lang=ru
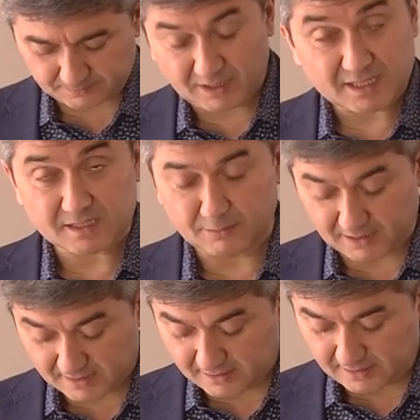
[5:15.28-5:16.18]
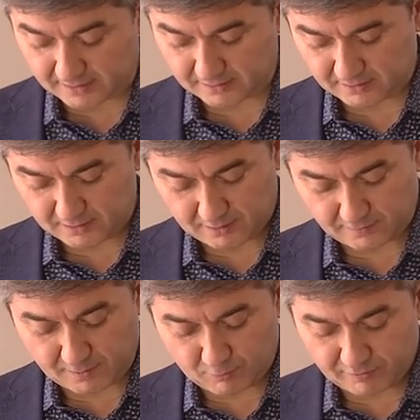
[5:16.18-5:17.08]
мне 17 лет.
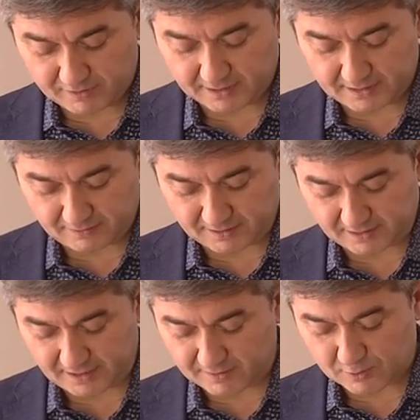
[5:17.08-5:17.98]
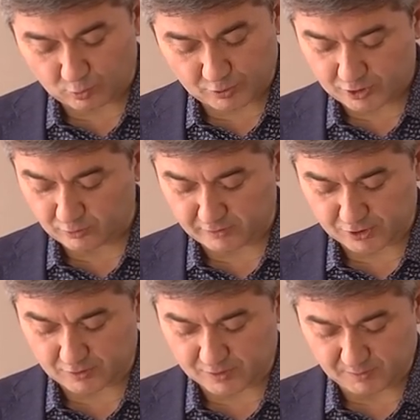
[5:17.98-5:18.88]
Вы мой вдохновитель, я вас очень
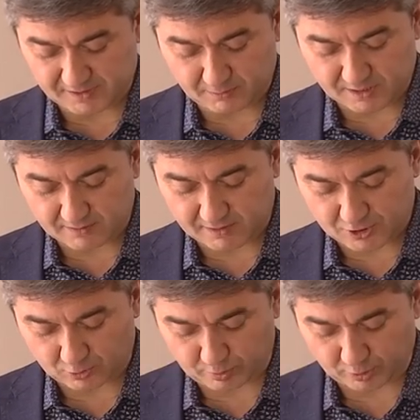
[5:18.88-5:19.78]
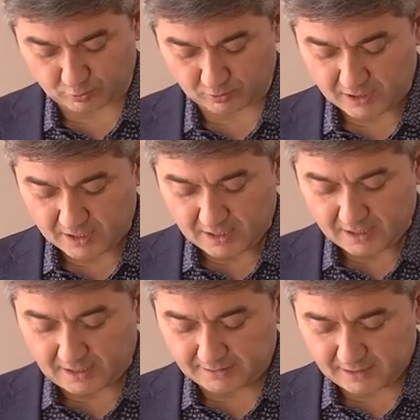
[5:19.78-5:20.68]
уважаю. Спасибо за вашу рубрику.
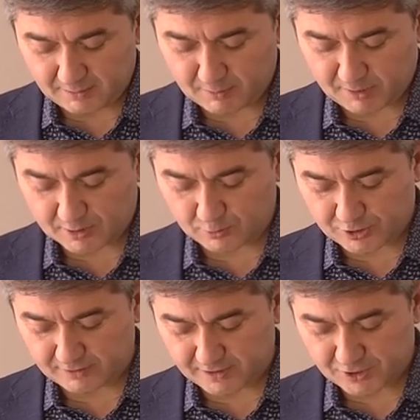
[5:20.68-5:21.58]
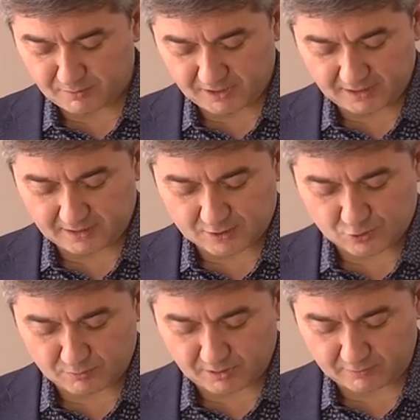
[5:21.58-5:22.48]
Хотела бы послушать ваше мнение
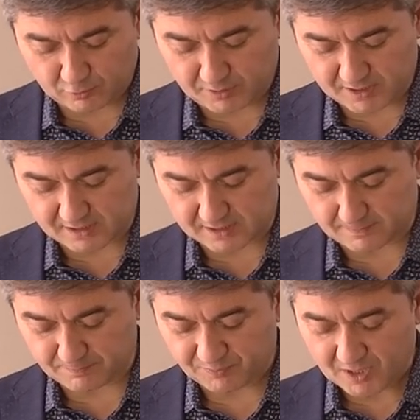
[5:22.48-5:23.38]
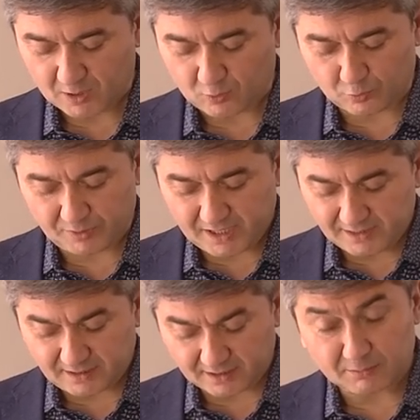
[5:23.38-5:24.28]
насчет моего бизнеса. У меня
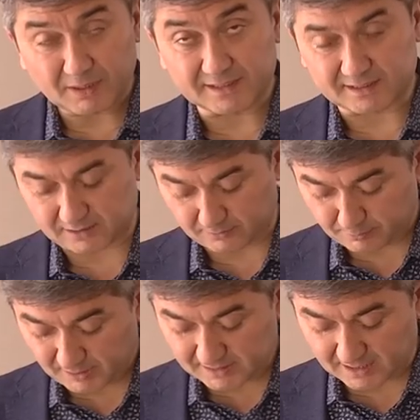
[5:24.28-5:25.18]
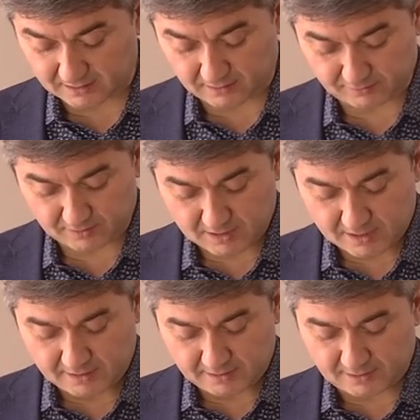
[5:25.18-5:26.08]
интернет-магазин подарков.
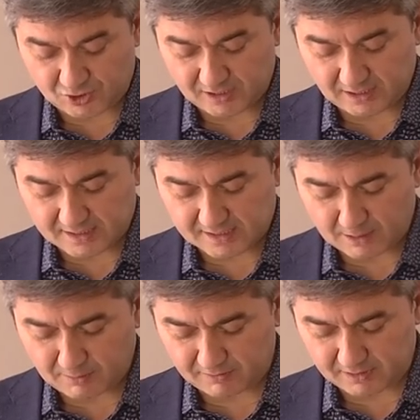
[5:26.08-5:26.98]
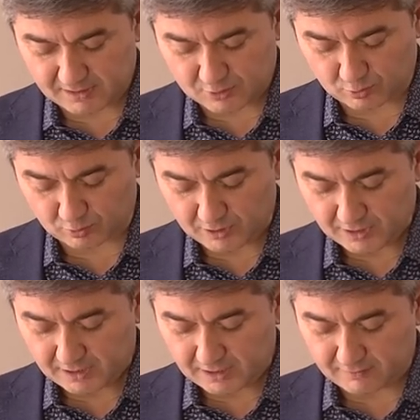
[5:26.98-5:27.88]
Начинала с самого низу
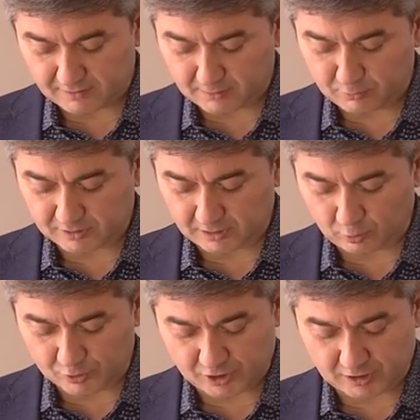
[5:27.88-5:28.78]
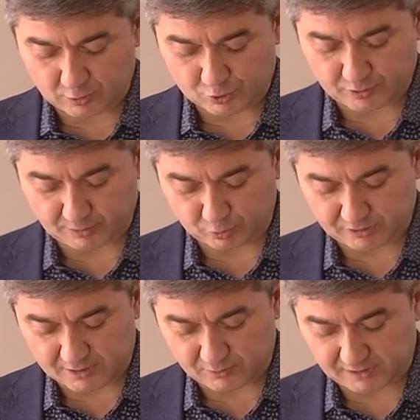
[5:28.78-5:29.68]
и выработала очень хорошую
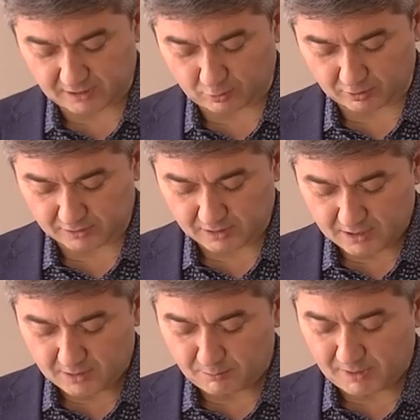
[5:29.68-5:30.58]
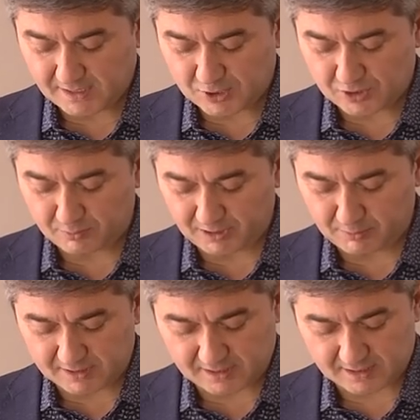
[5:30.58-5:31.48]
репутацию и доход. Месячный
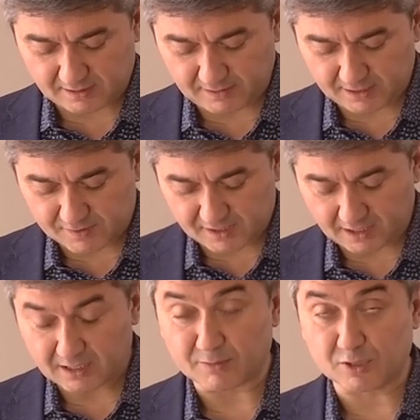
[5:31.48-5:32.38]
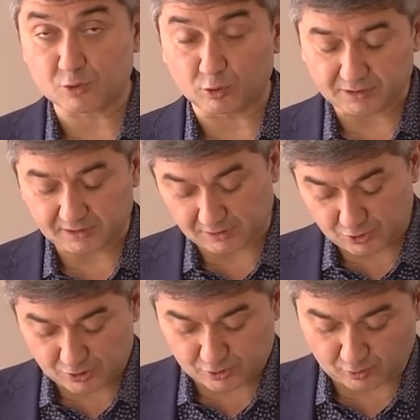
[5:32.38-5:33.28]
прибыль составляет в среднем 100
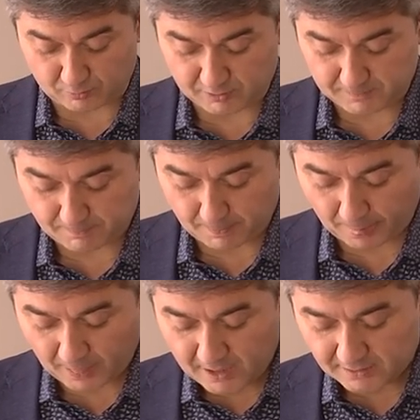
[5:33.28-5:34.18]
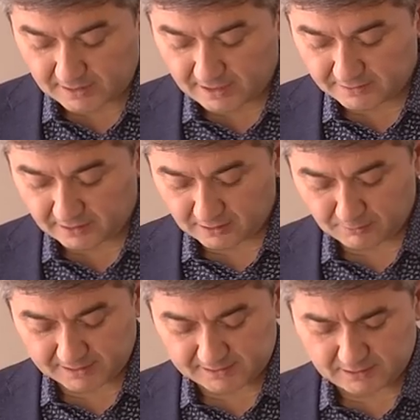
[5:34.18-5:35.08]
тысяч сом. Для
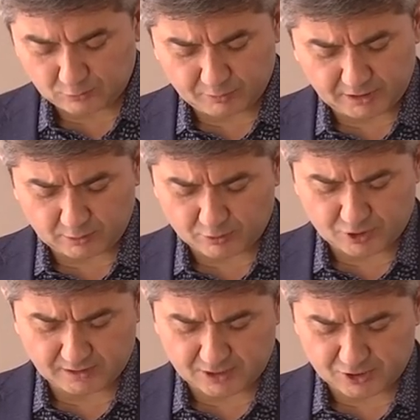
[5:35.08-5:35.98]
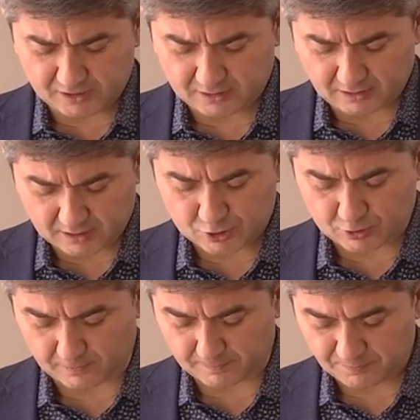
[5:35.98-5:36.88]
интернет-магазина, думаю, это очень даже
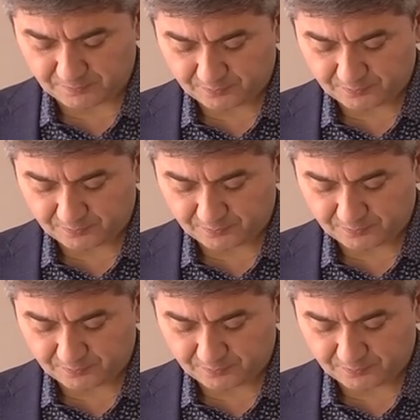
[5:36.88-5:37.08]
хорошо.